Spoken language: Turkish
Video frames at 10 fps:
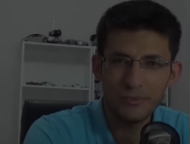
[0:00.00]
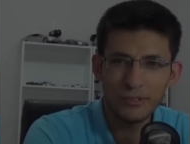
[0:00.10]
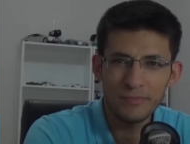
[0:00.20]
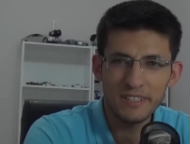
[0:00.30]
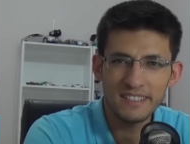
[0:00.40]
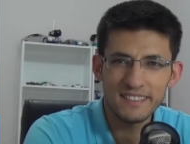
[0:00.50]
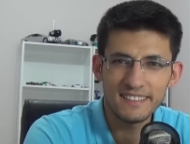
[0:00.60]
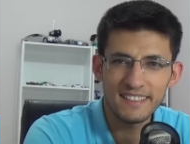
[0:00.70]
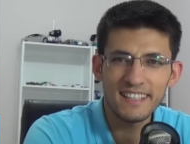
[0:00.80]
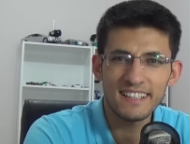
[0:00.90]
Öğretmen
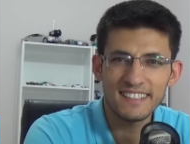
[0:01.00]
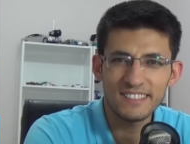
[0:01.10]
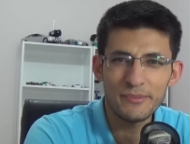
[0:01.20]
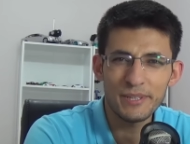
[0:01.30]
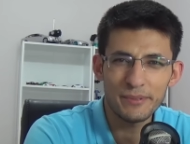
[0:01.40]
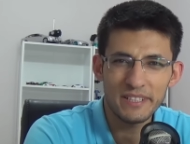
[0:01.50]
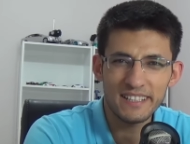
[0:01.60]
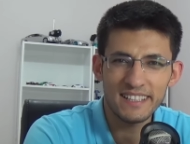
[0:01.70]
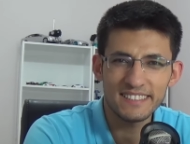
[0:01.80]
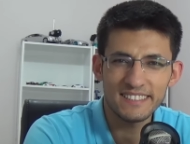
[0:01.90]
kanalından herkese merhabalar
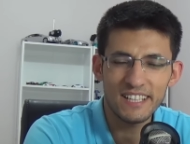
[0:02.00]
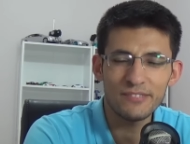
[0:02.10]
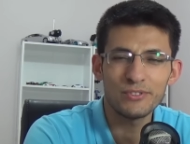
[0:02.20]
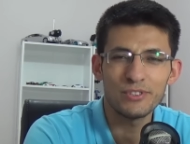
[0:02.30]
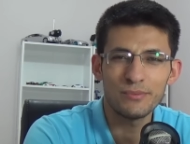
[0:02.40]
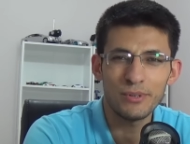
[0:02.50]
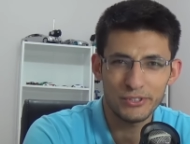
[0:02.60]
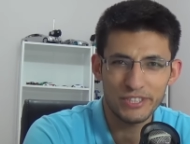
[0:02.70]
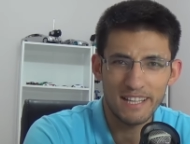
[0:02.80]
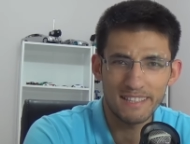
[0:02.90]
arkadaşlar. Videoma hoş
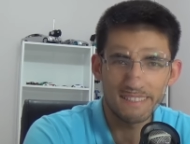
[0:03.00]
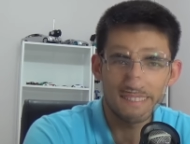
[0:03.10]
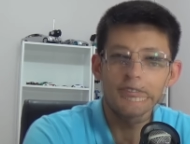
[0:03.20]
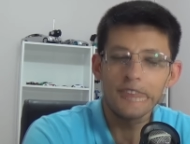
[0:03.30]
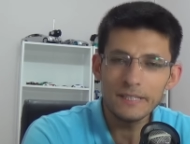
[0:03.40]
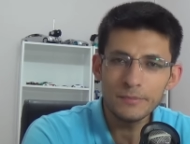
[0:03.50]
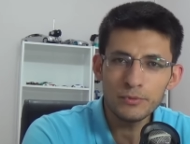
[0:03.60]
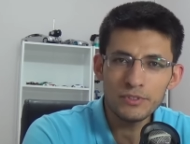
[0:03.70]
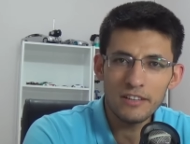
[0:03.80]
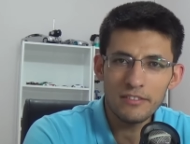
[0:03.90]
geldiniz.
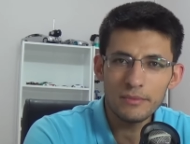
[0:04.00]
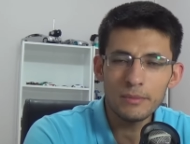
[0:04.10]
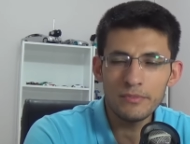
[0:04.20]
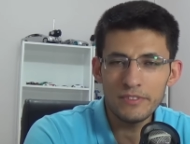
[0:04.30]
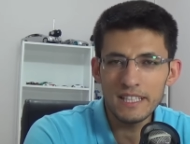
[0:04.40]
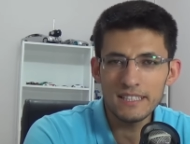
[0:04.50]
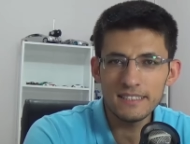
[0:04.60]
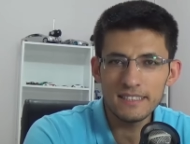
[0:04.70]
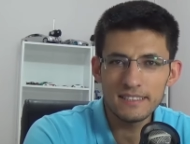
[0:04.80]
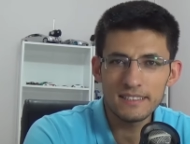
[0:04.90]
Facebook sayfamda bir
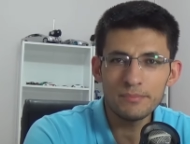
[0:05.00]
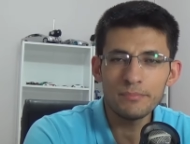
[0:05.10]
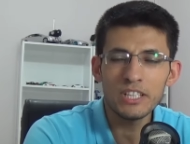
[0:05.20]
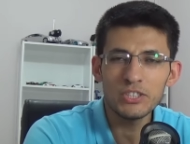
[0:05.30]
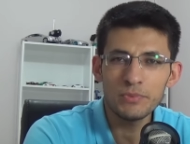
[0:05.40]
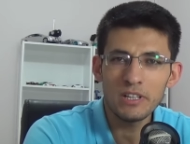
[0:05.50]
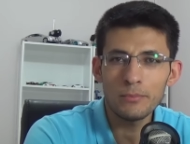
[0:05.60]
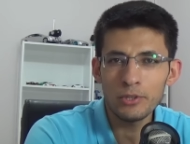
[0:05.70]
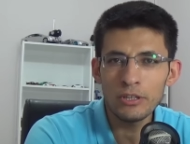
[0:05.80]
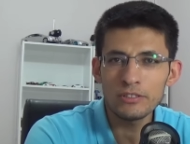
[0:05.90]
bileti yayınladım. 5000
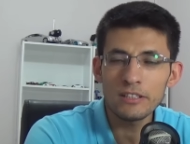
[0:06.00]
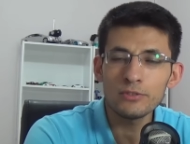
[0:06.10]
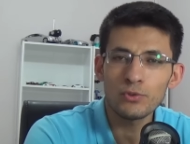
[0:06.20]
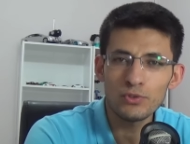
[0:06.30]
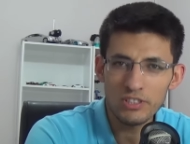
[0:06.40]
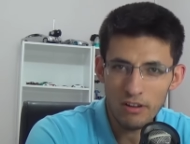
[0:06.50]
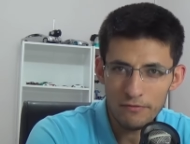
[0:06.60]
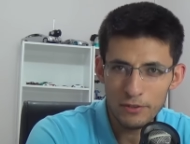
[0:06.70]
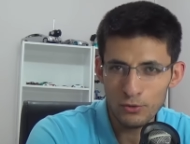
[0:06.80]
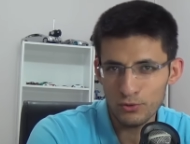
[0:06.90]
abone özel soru
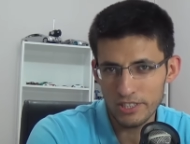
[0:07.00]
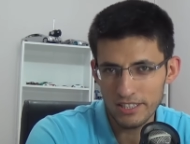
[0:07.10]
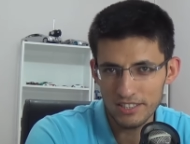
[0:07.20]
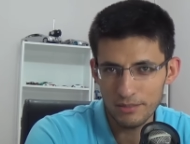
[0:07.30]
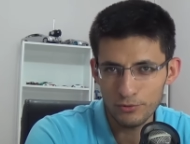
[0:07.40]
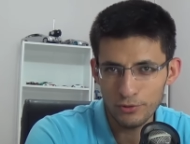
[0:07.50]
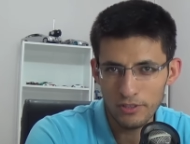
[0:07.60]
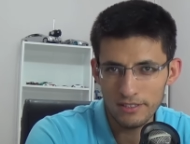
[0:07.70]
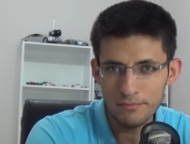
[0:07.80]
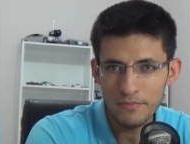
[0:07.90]
cevap videosu çekeceğimi
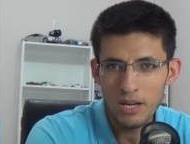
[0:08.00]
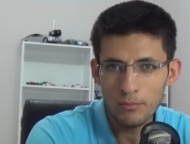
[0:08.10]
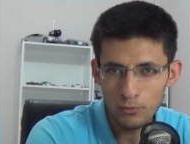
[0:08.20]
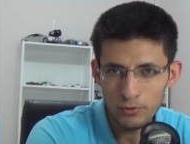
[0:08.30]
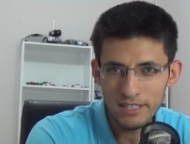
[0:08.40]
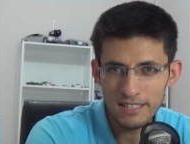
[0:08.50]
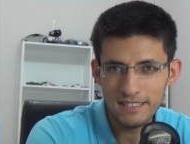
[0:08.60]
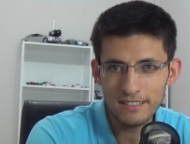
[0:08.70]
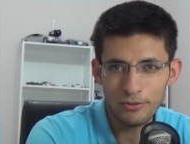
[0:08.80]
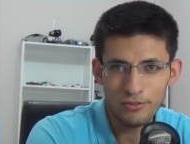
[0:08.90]
söyledim. Bununla
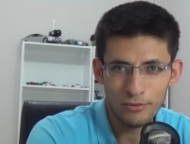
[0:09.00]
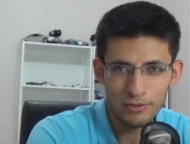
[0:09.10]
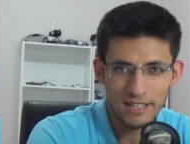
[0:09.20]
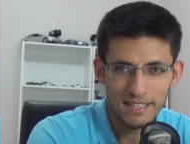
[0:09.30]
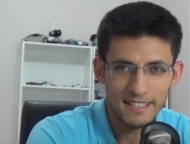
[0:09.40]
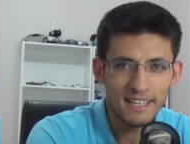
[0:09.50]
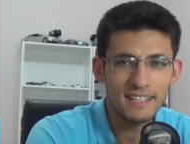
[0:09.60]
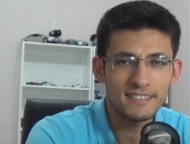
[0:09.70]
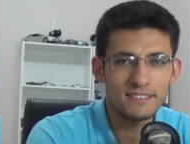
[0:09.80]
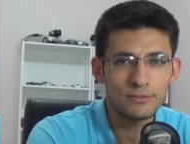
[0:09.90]
ilgili olarak
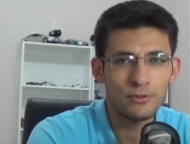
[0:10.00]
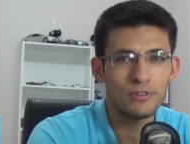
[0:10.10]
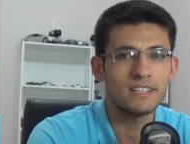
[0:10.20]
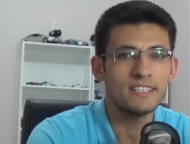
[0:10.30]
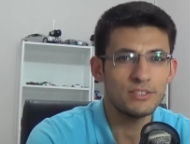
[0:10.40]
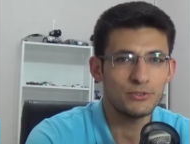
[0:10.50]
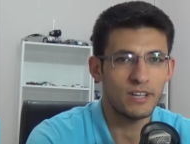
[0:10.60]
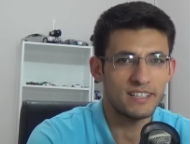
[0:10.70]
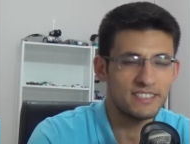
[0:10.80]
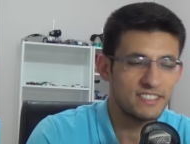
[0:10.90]
gelen soruları
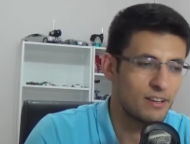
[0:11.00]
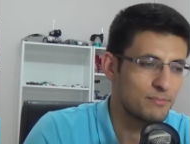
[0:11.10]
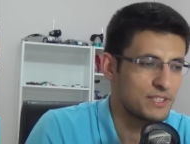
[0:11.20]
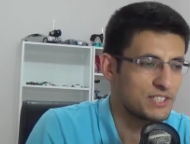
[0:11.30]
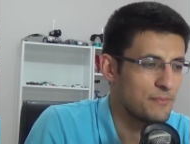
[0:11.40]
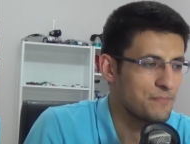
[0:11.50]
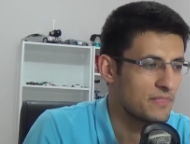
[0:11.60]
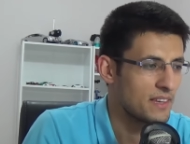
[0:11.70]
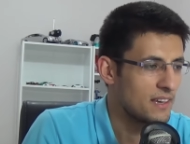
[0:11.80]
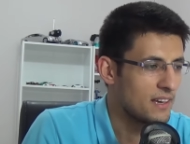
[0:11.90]
şu anda cevaplayacağım.
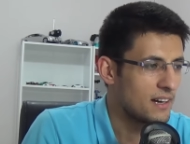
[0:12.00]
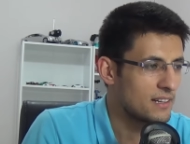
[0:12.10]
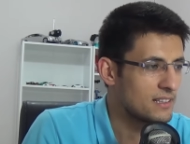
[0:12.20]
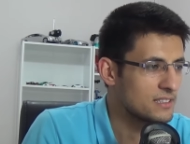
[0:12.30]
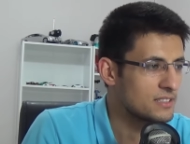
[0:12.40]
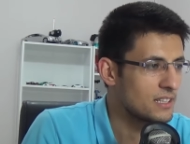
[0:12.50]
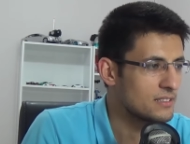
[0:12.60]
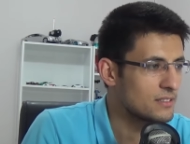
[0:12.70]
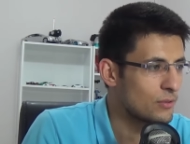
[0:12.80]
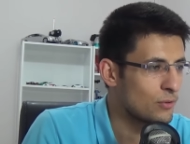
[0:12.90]

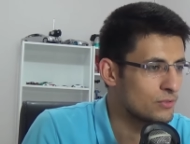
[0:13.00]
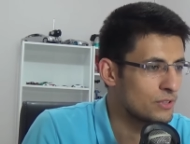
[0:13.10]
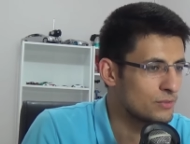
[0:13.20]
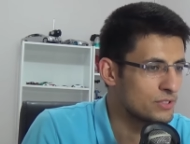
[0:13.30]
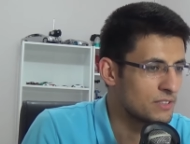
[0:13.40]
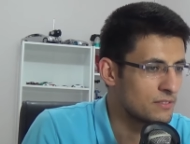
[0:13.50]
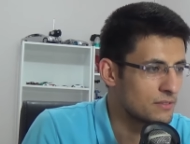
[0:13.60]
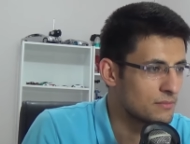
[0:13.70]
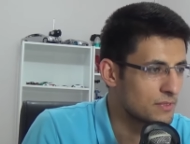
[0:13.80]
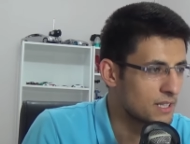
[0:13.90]
Arkadaşlar ondan önce
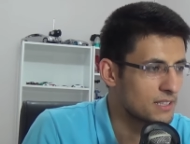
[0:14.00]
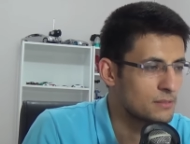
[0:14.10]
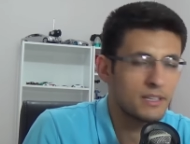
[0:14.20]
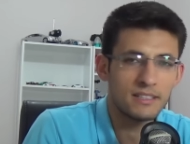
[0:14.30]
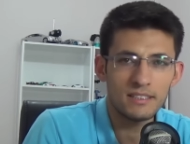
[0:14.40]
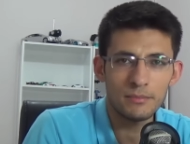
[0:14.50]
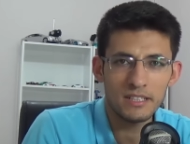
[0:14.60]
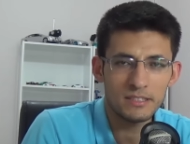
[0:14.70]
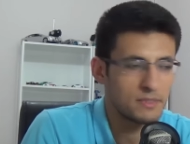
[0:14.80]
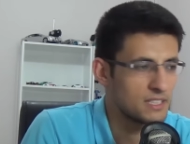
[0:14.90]
kanalım hakkında
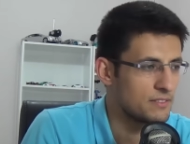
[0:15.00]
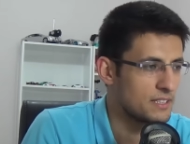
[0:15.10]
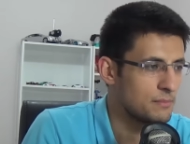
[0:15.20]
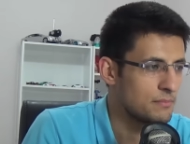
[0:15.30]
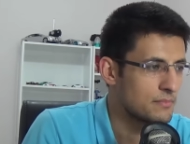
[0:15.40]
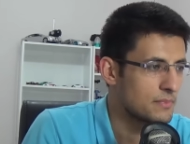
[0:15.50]
biraz bilgi vereyim.